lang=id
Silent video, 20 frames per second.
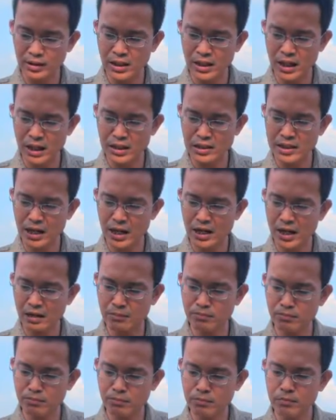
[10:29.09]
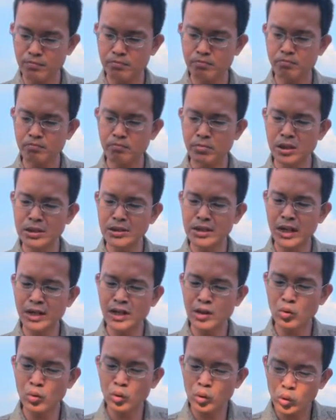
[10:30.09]
dengan jalan
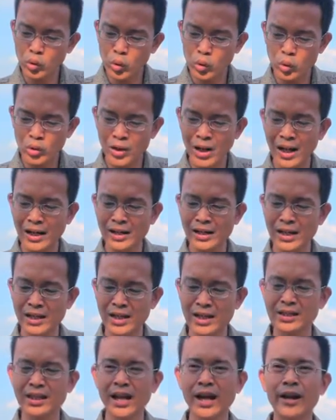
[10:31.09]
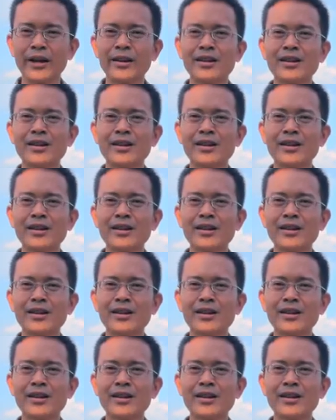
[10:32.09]
menjadi kutuk karena kita